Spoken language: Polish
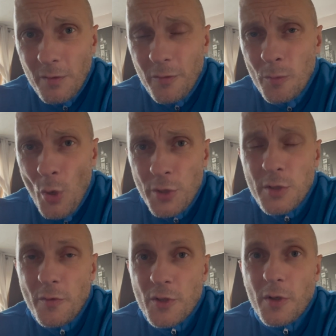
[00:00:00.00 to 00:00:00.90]

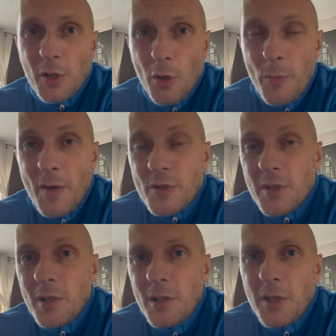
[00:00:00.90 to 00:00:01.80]
mocno w, kopa w
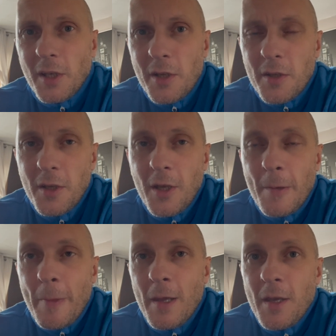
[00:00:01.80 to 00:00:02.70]
cztery litery,
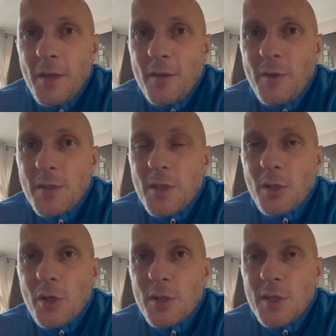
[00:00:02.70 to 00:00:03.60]
więc
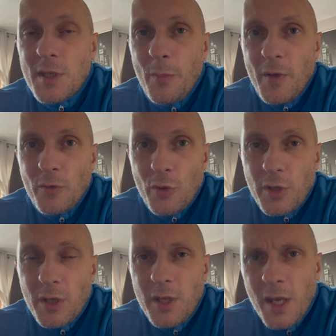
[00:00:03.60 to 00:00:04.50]
ten kryzys na pewno
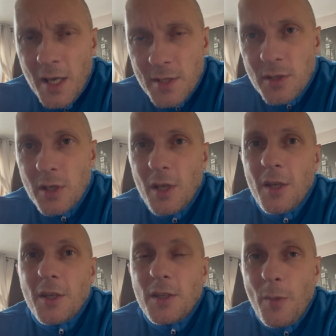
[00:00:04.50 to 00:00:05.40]
jest
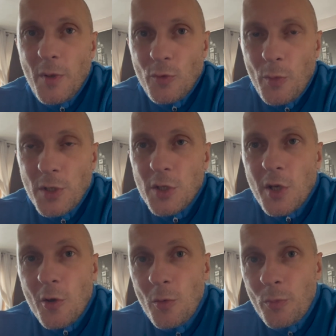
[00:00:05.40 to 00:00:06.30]
na pewno będzie
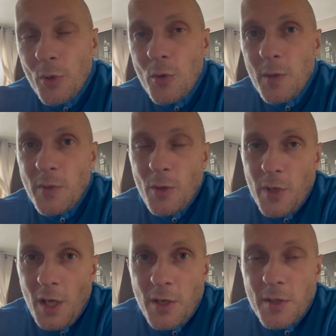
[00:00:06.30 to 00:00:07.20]
się pogłębiał.
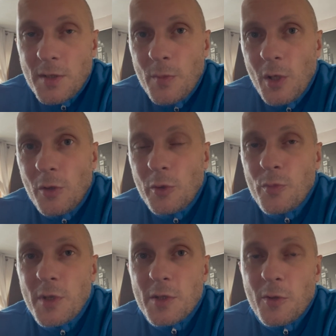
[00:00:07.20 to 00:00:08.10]
Ja nie jestem
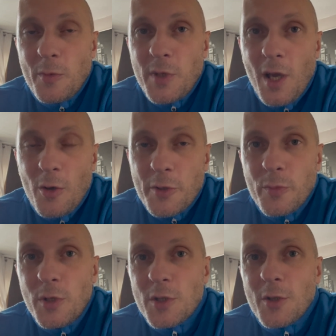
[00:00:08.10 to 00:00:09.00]
ekonomistą, ja
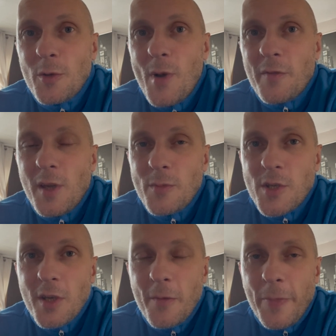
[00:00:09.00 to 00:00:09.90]
osobiście obawiam się,